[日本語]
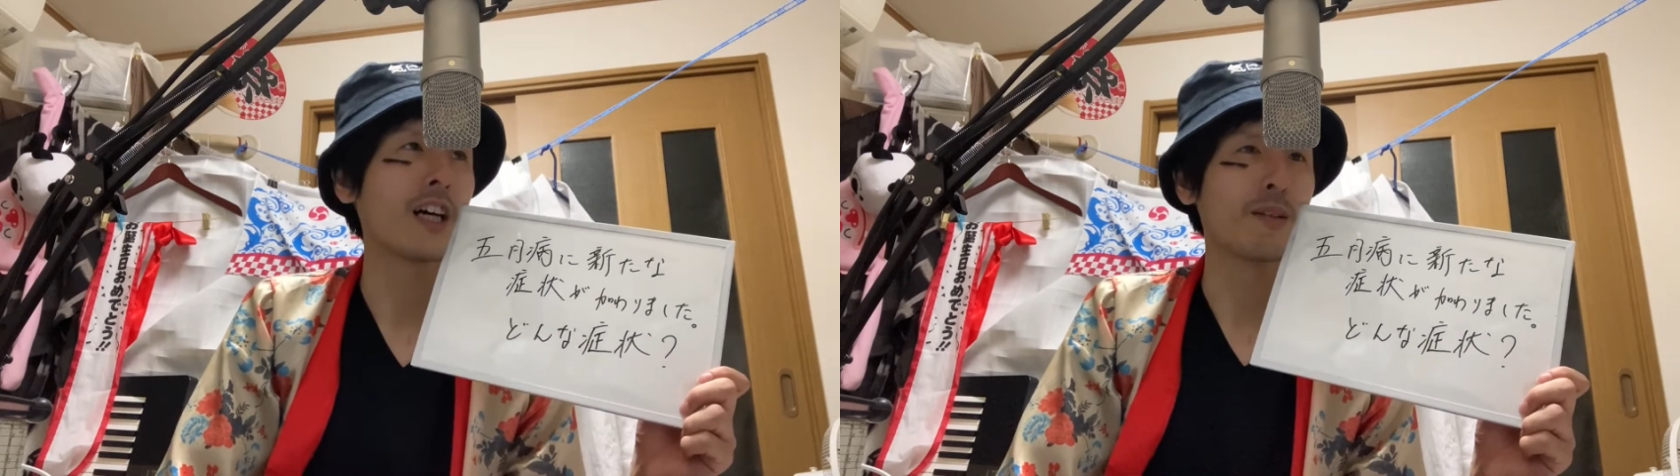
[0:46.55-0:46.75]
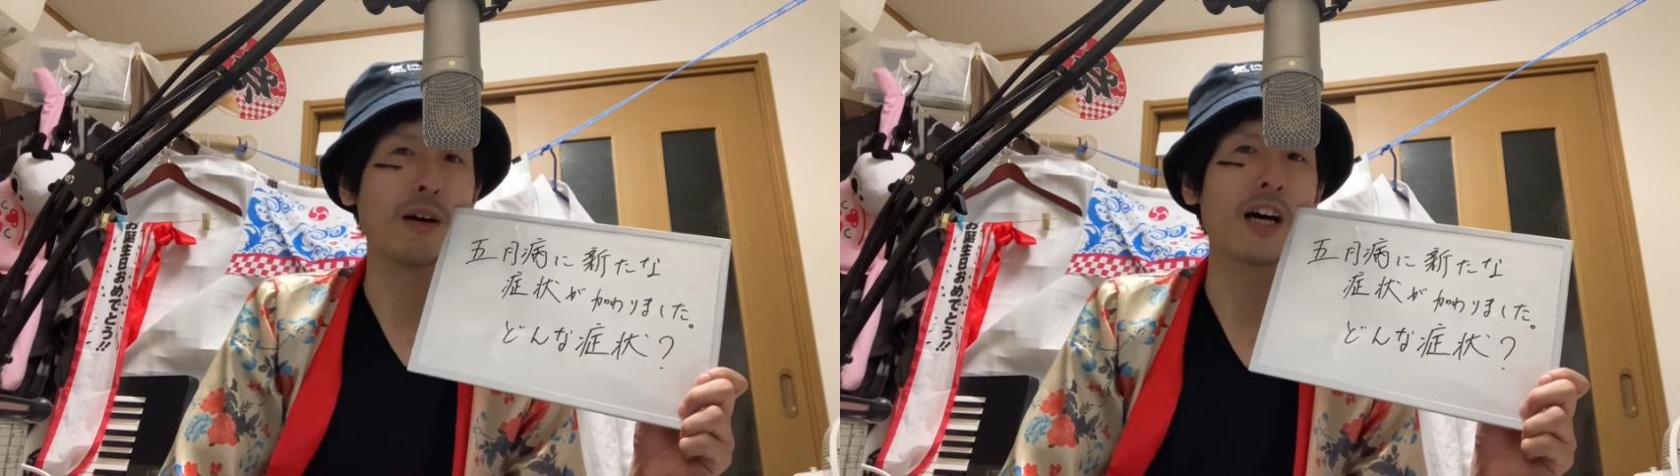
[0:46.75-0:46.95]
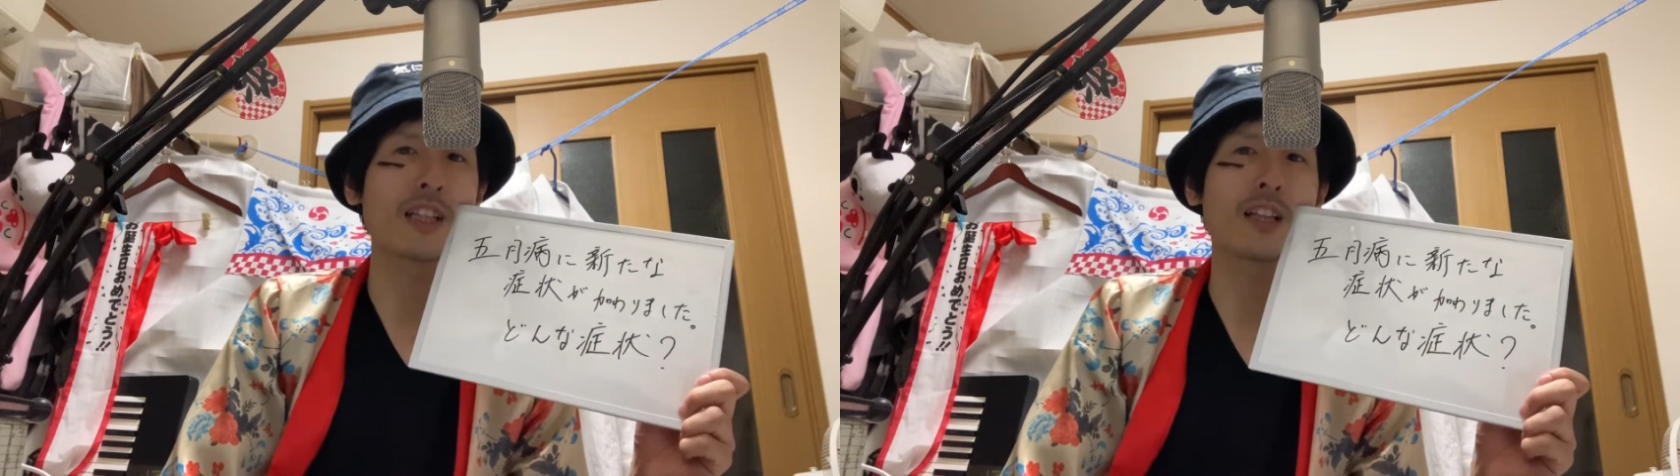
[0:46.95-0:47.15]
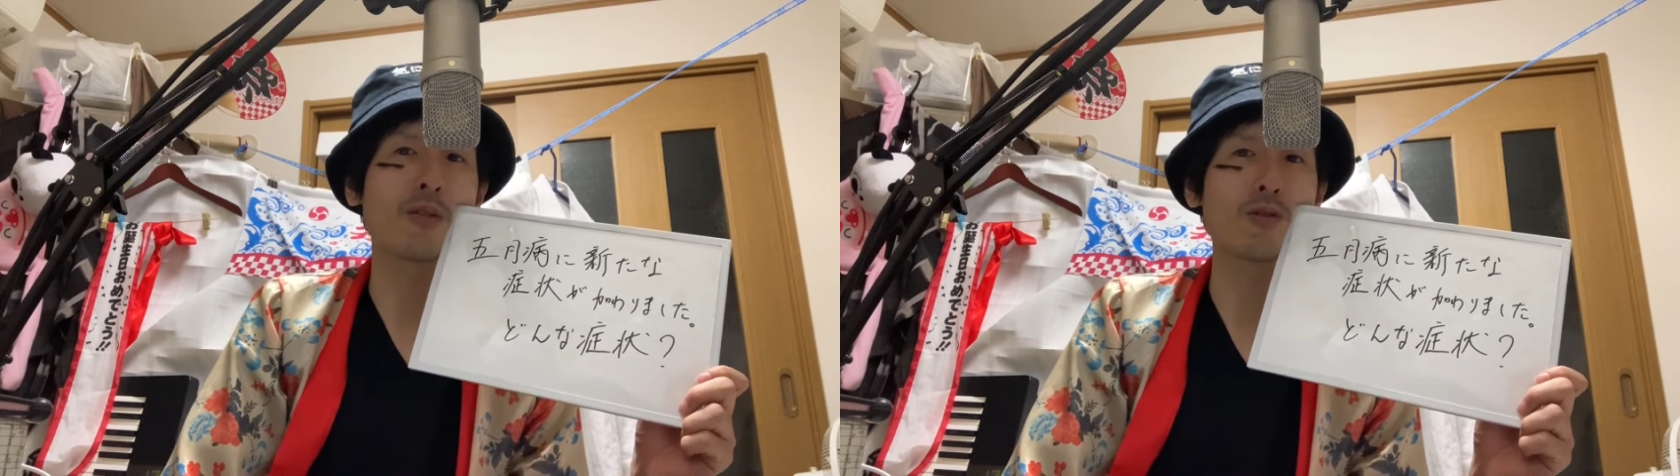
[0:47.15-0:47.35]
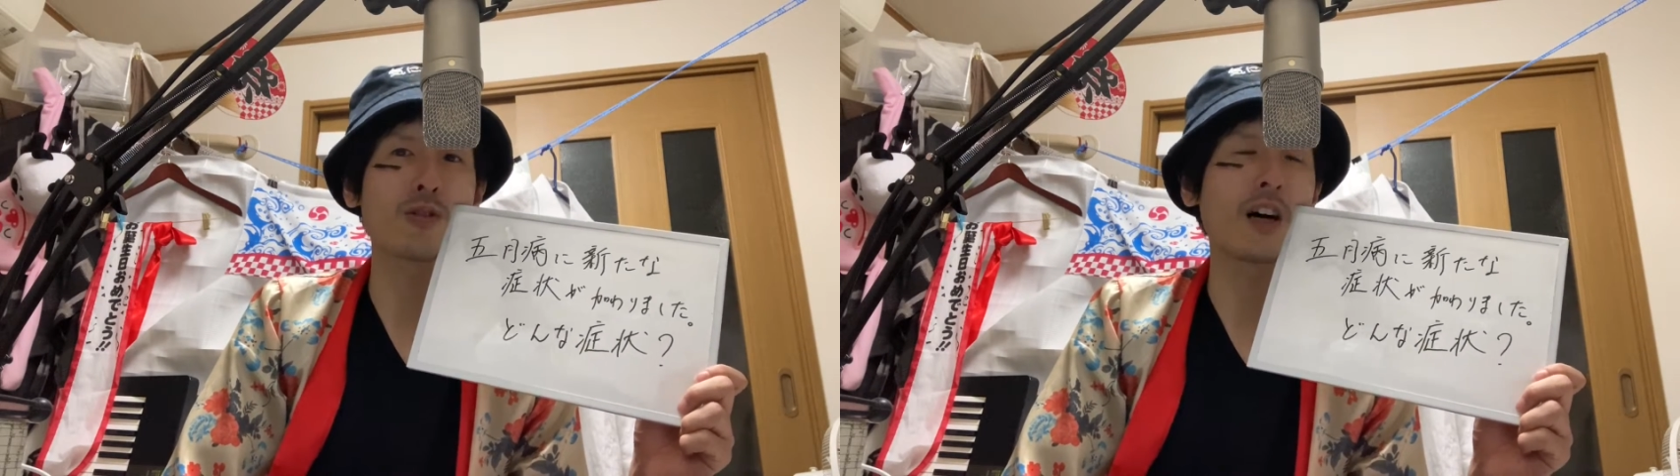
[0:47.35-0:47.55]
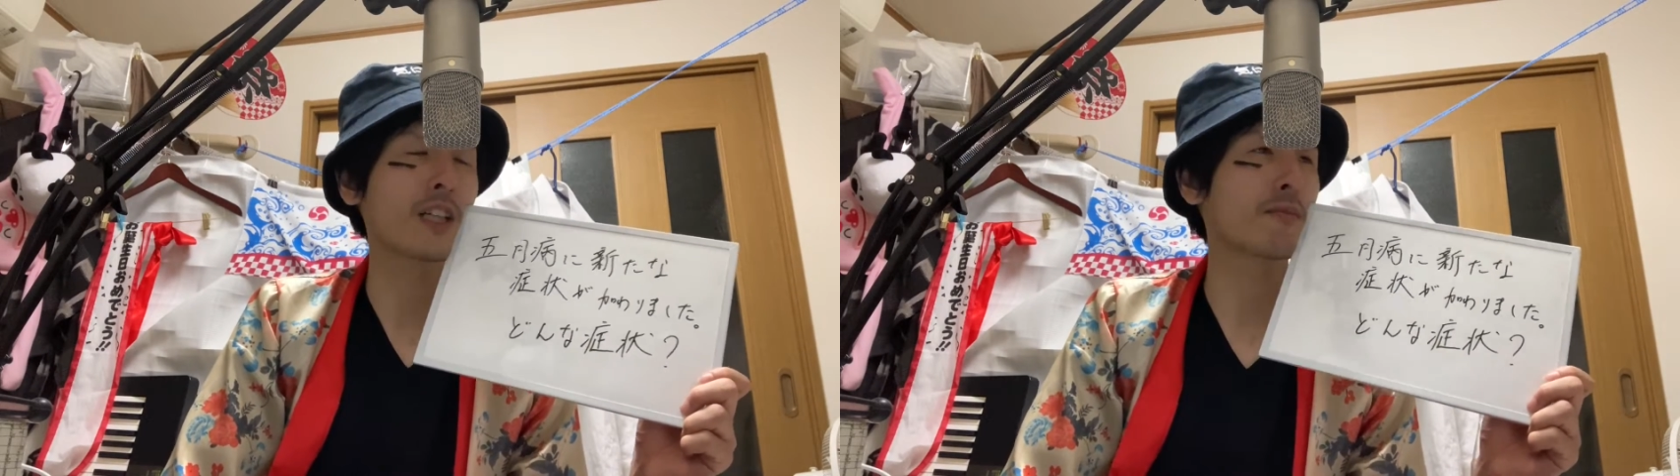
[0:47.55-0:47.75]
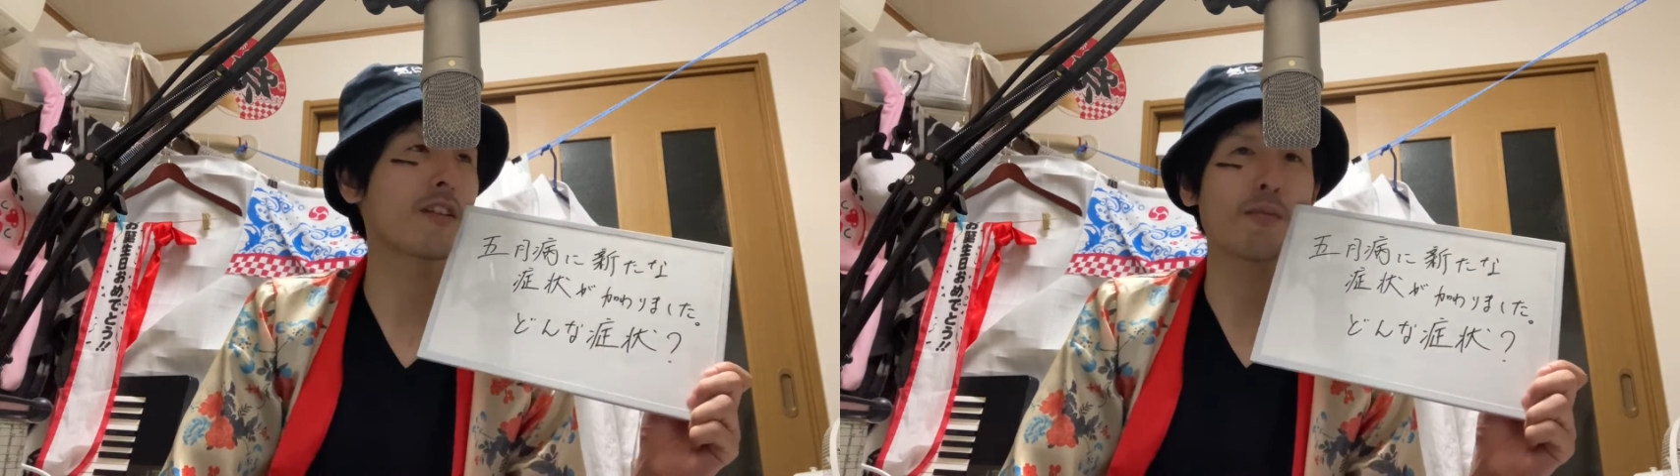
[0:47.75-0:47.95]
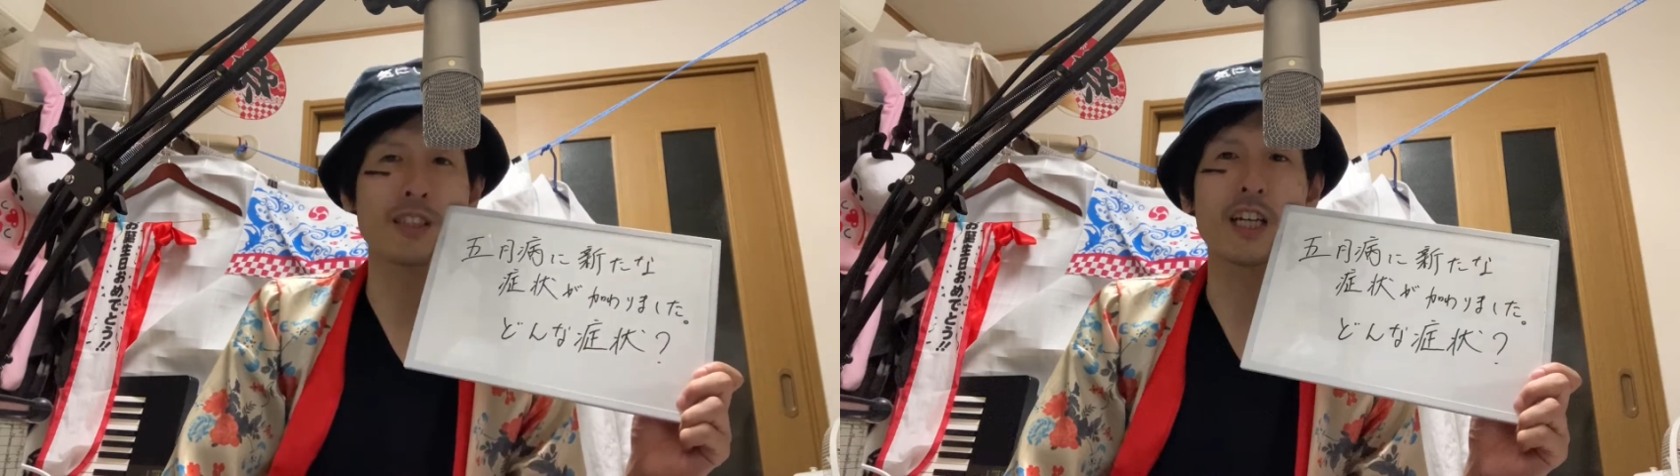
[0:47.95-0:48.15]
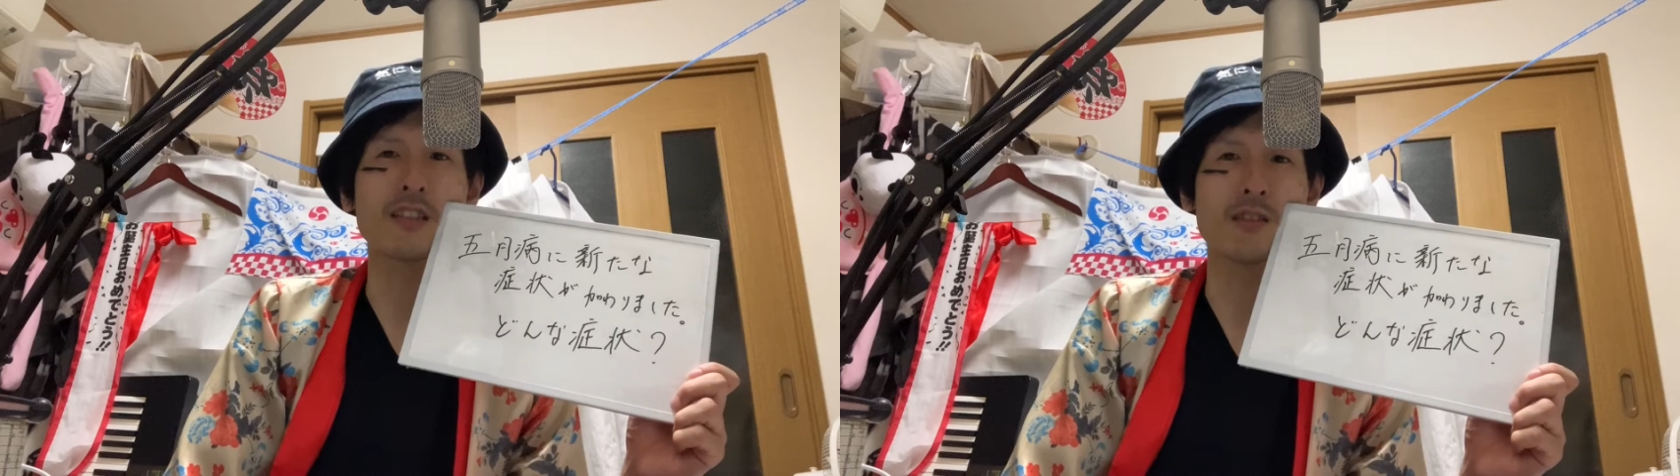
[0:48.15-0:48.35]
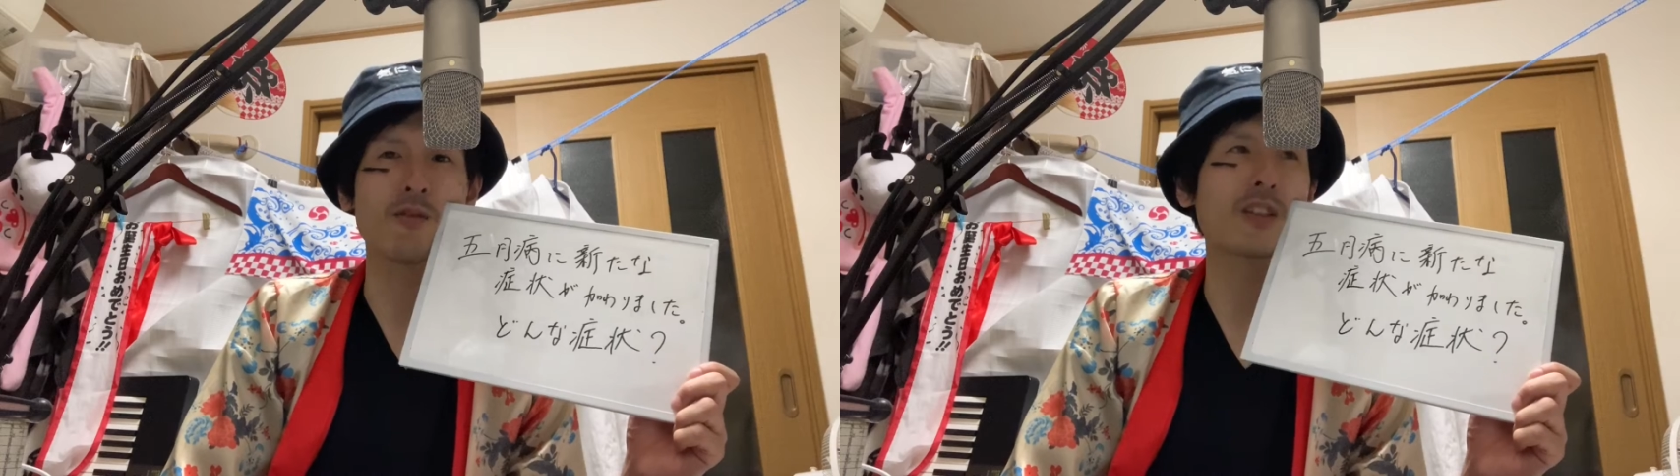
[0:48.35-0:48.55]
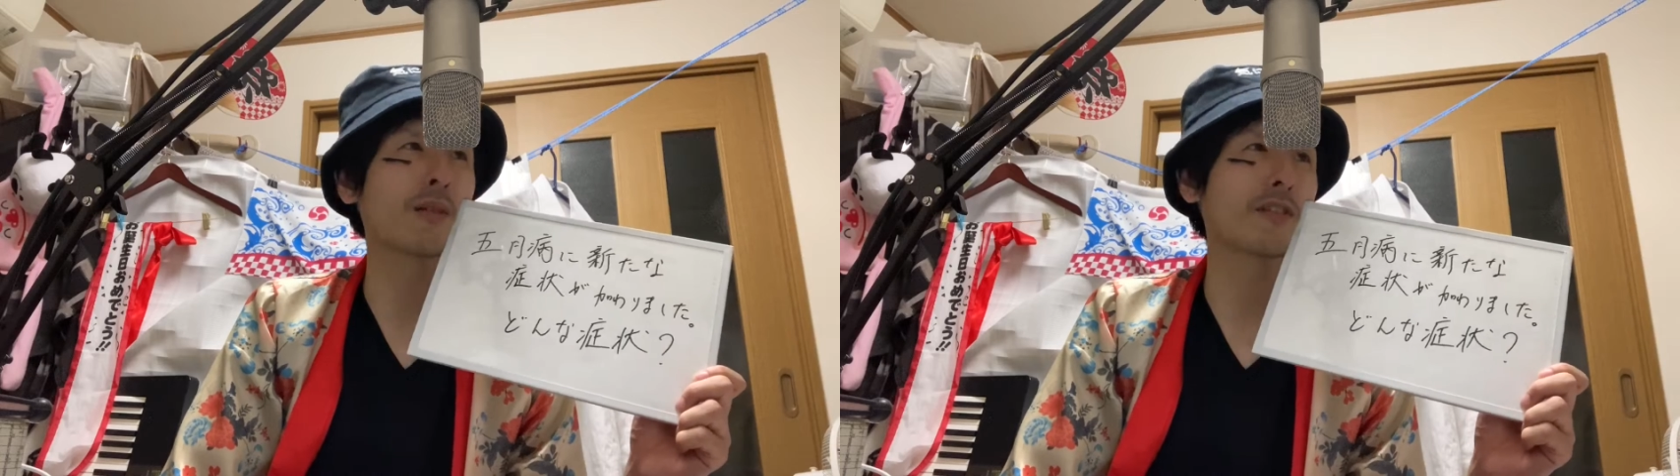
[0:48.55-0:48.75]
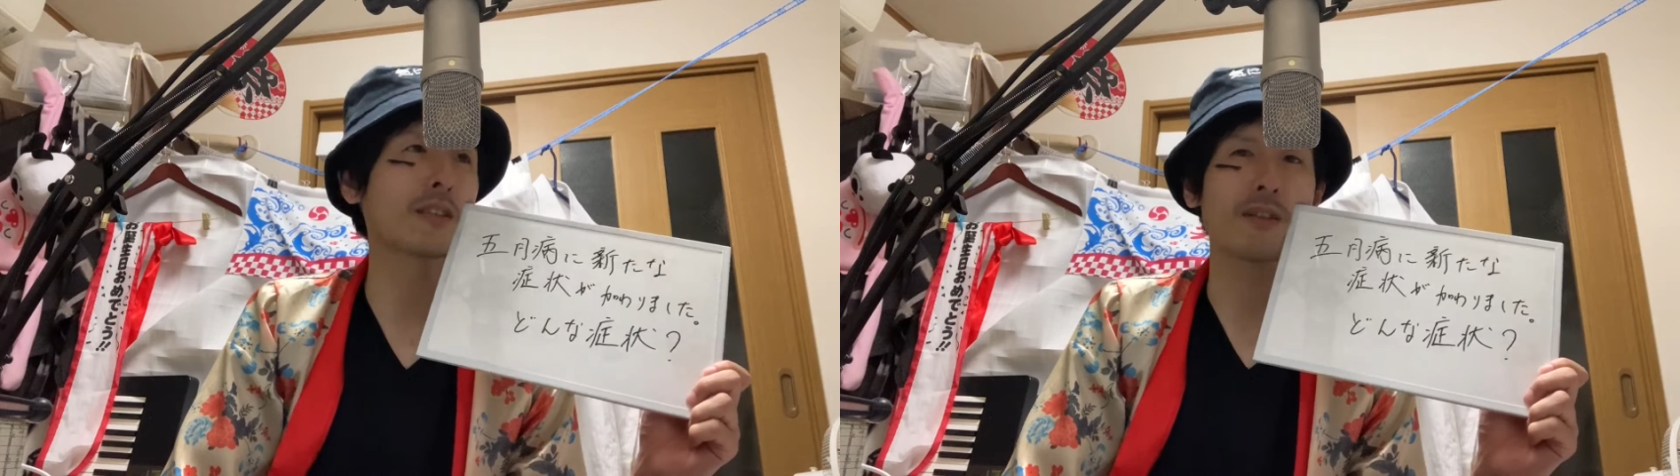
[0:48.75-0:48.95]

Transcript: まあ、新たなことが始まるのが4月でございまして、